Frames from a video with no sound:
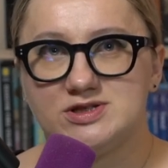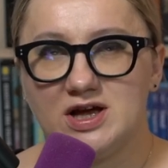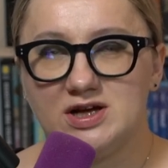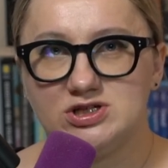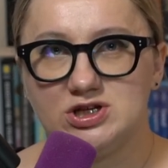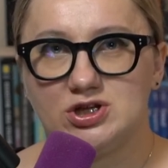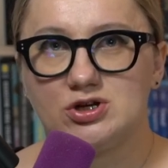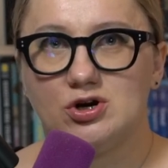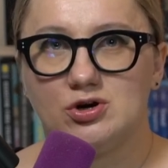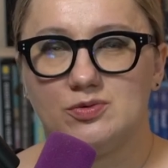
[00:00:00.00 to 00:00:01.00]
seansie
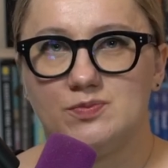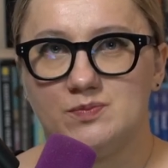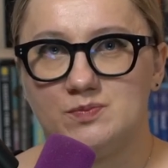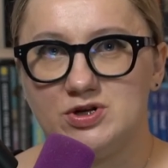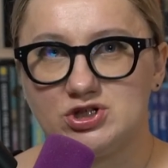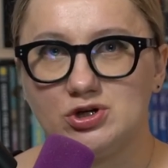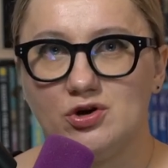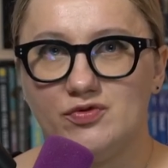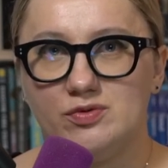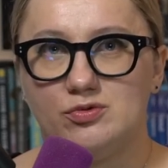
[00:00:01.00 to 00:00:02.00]
tego
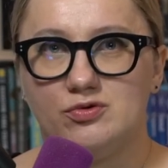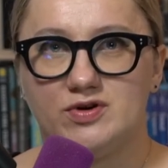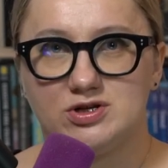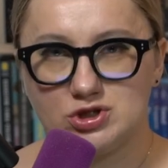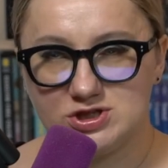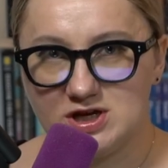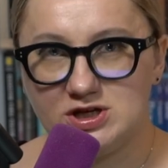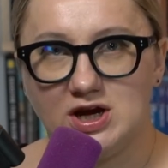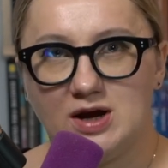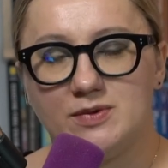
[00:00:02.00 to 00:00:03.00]
pierwszego filmu w
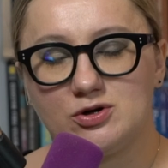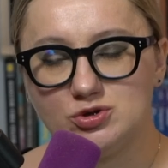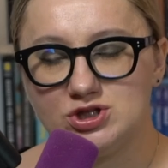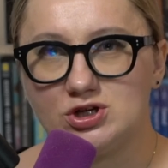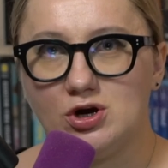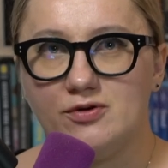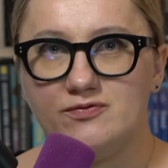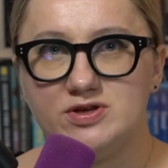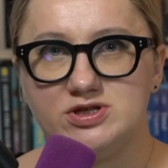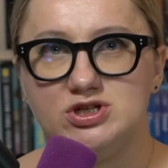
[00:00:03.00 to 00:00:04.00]
reżyserii Hamaguchiego
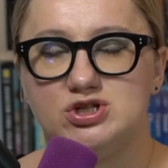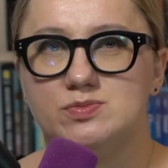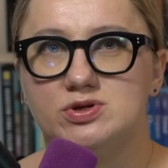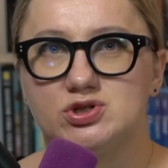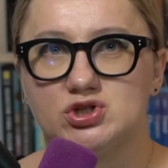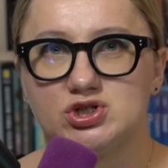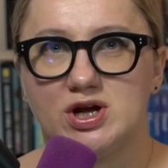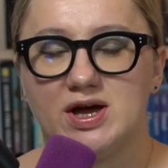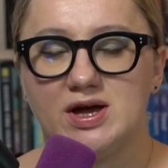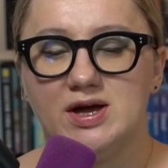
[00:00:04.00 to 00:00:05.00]
wiedzieliśmy,
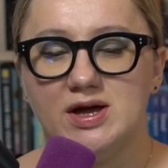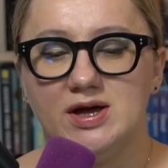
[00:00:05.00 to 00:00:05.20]
że